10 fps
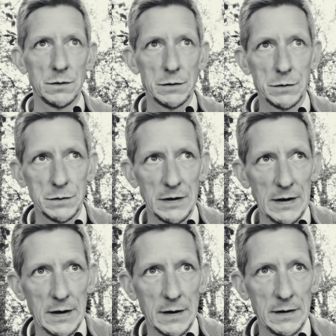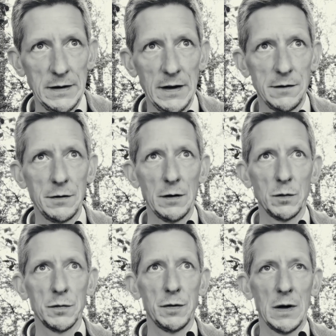uns sozusagen in der
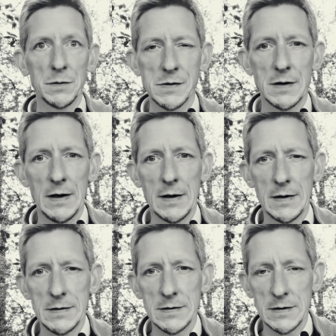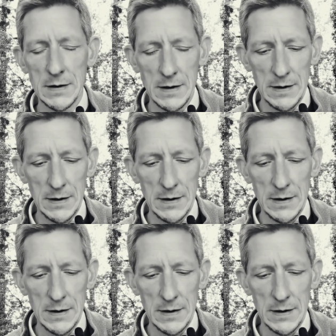Entwicklung vorausgegangen ist,